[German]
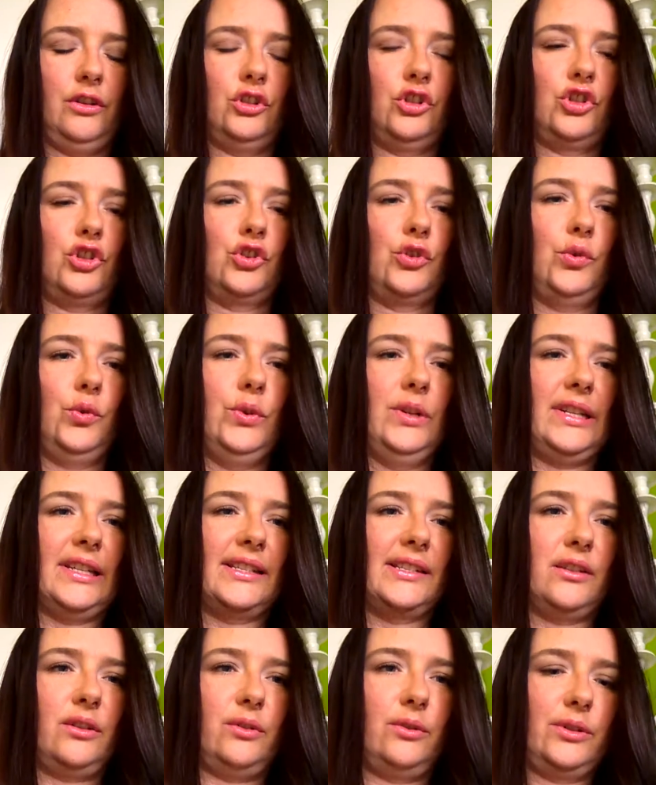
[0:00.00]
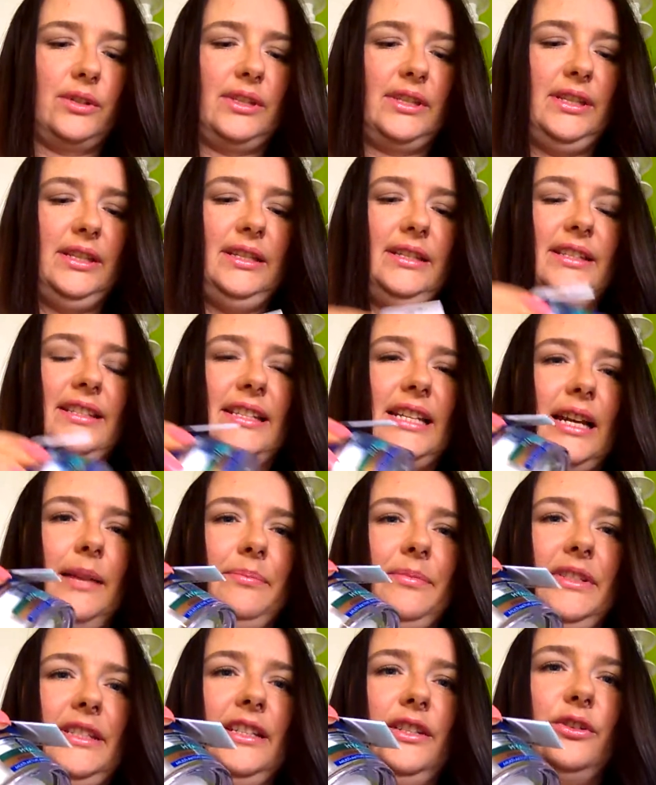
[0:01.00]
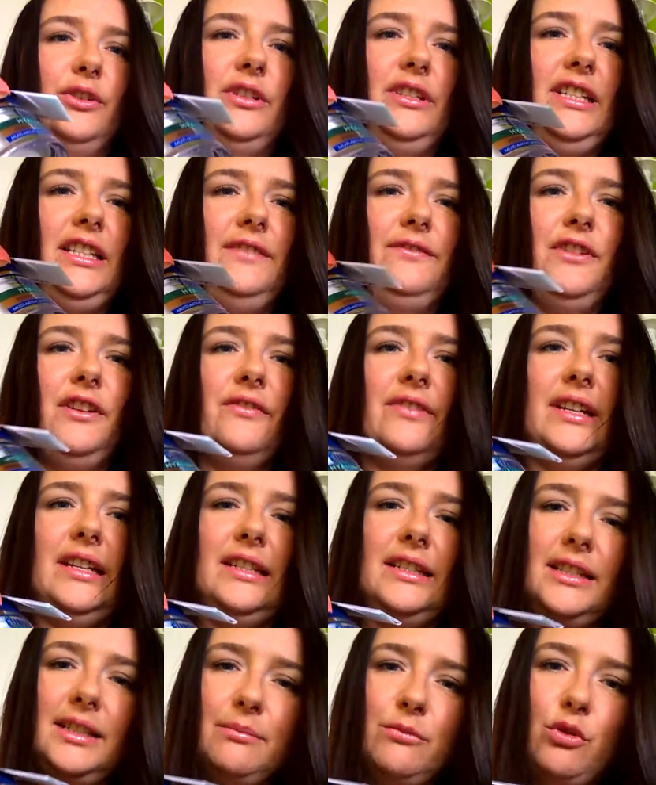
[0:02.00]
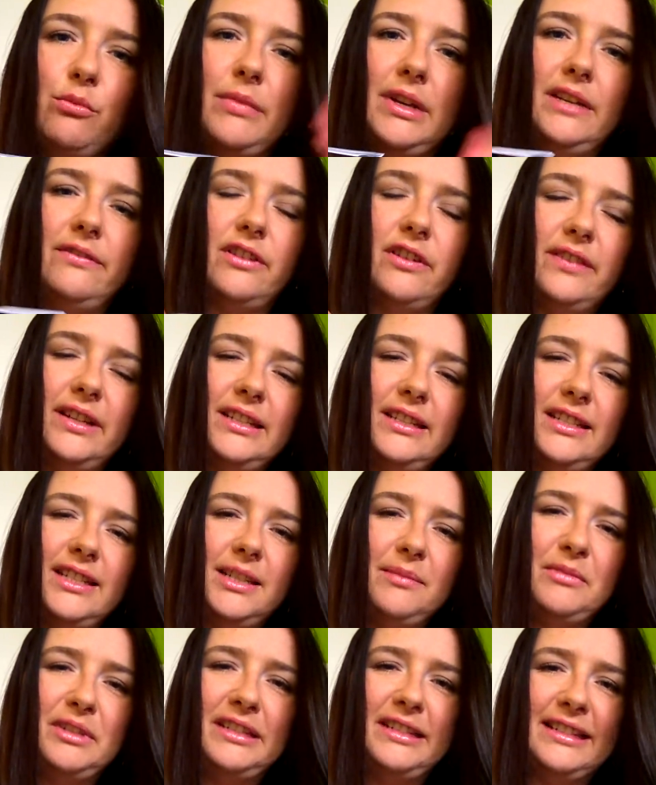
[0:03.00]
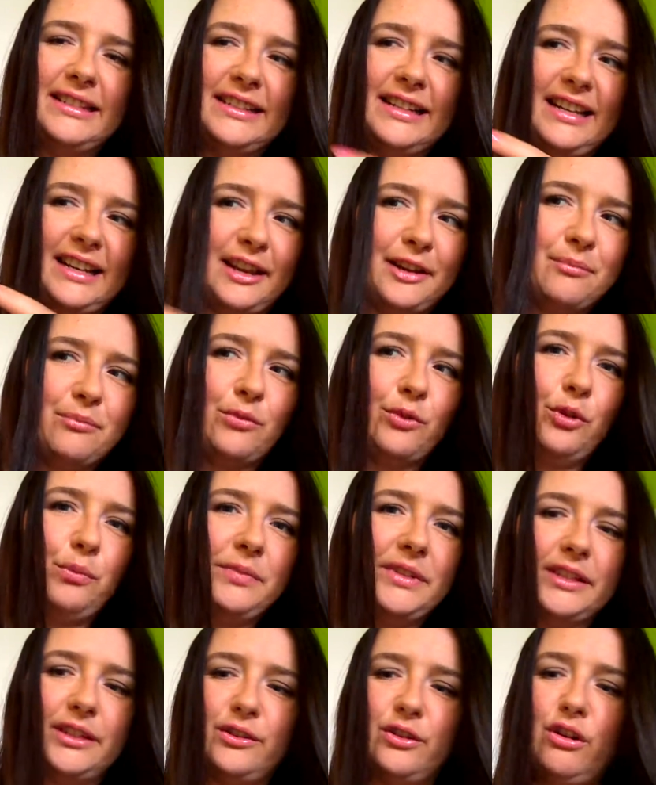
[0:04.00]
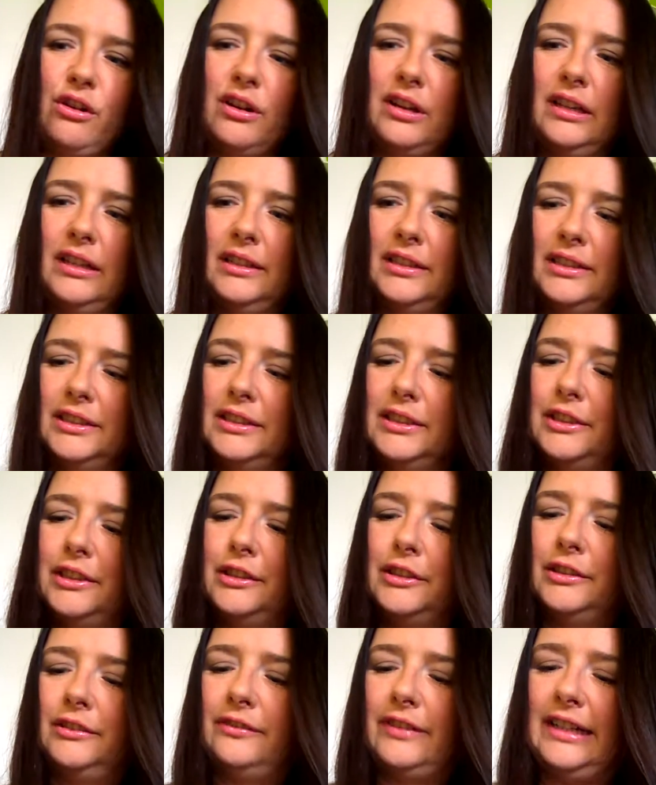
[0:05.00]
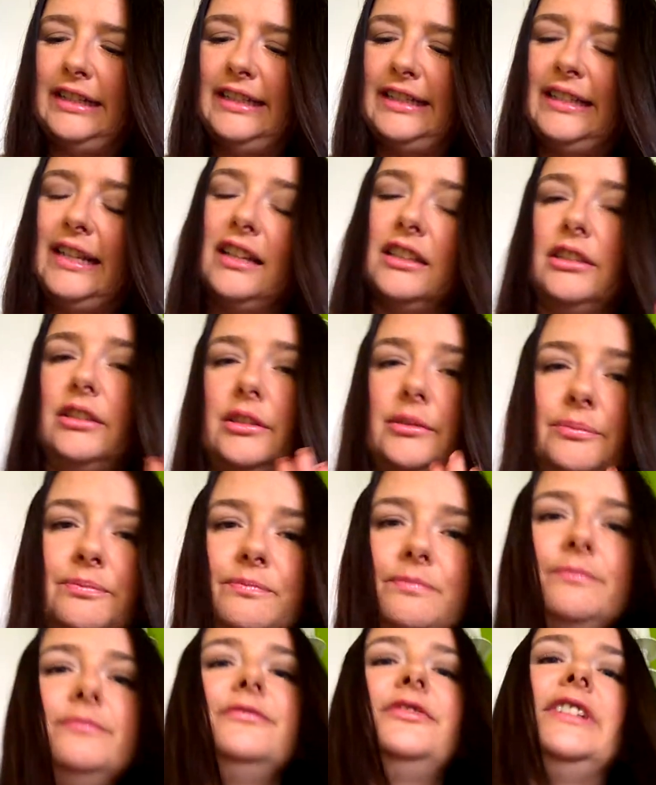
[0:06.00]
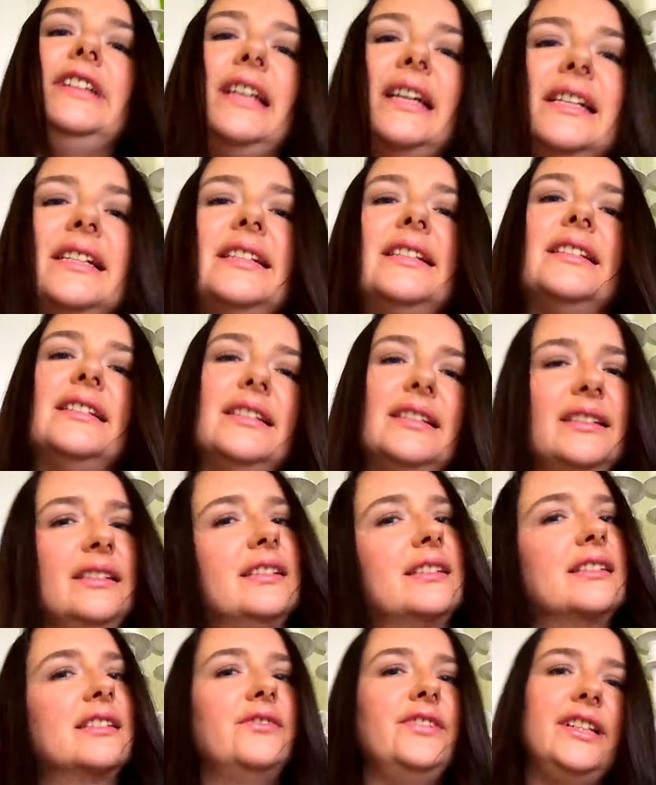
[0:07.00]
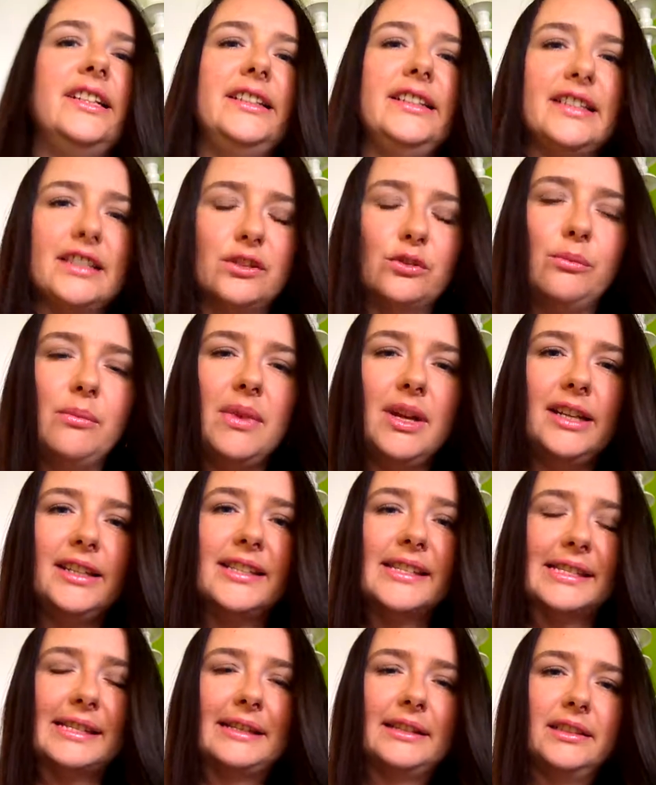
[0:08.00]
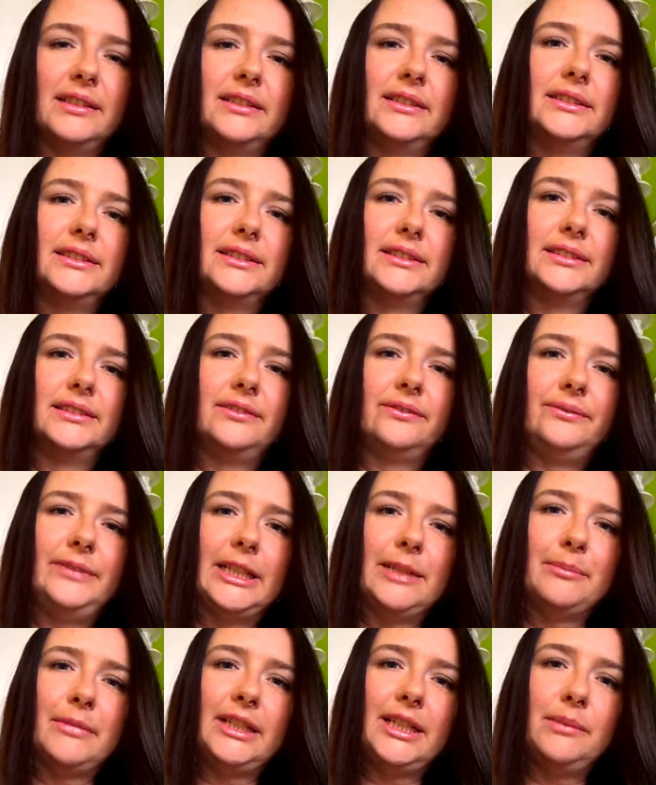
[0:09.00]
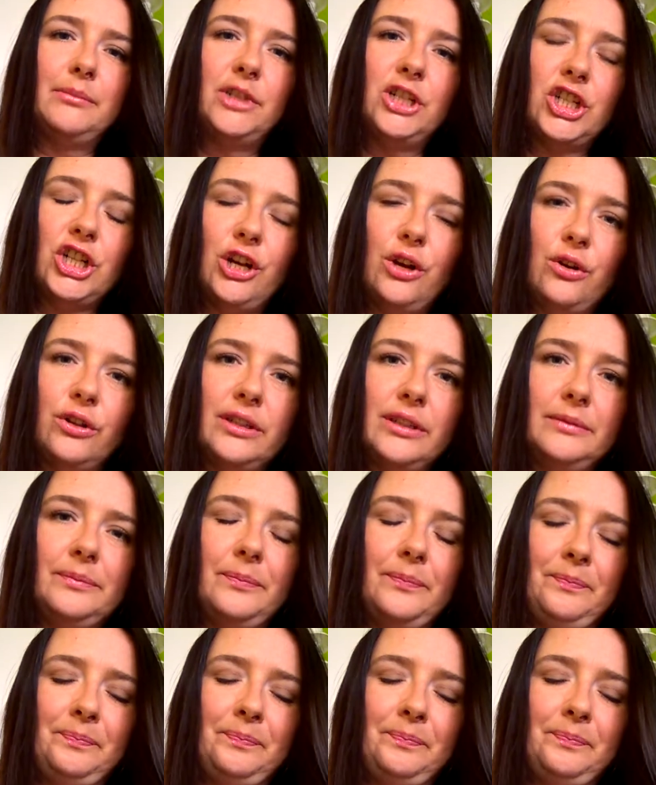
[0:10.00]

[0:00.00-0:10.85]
schön das aussieht. Ich habe die noch nicht verwendet. Im Moment verwende ich nämlich diese kleinen Brübchen noch, weil ich dachte, hm, vielleicht ist es wieder nicht so meins, wegen meiner Mischhaut.